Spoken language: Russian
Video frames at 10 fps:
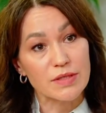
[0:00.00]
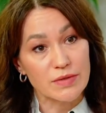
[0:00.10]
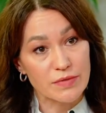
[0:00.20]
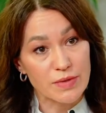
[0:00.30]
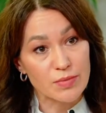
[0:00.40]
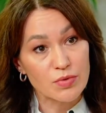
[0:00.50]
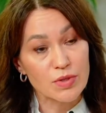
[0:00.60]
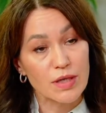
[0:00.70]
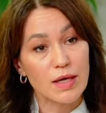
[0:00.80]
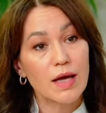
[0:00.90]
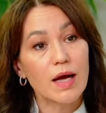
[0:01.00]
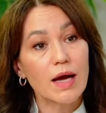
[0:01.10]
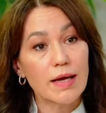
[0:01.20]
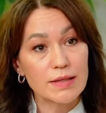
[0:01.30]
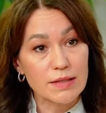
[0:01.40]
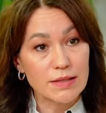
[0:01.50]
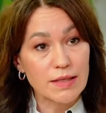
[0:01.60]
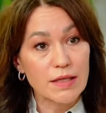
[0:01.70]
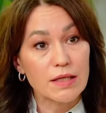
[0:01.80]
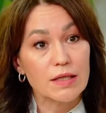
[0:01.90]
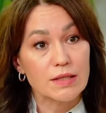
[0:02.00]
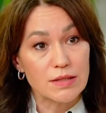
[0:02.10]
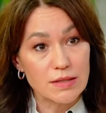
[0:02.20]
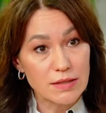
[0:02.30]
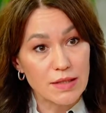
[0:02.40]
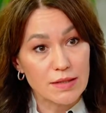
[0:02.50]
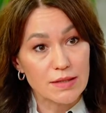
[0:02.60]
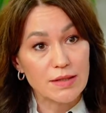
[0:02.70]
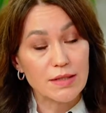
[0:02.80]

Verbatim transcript: этого ребенка, а иногда и родителя.